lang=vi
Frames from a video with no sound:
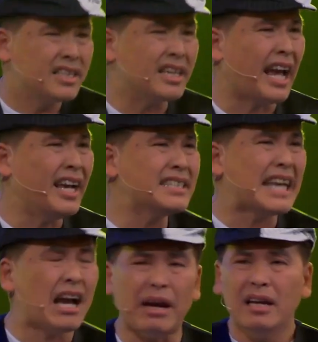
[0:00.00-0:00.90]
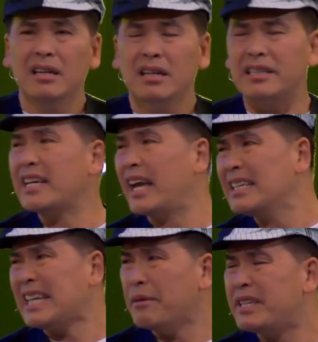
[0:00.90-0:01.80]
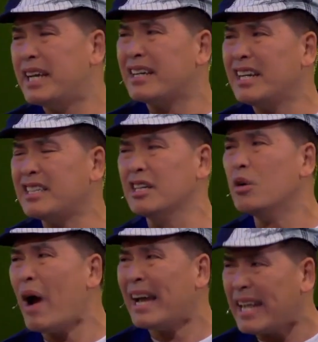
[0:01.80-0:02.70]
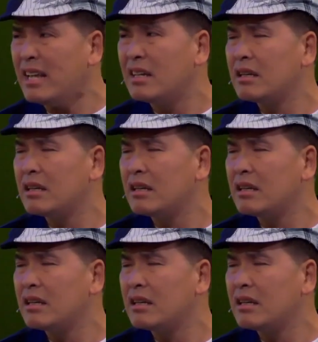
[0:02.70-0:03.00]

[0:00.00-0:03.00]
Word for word: dì nghĩ sao hả? Dì nghĩ sao mà dì cứ đi sửa hoài vậy?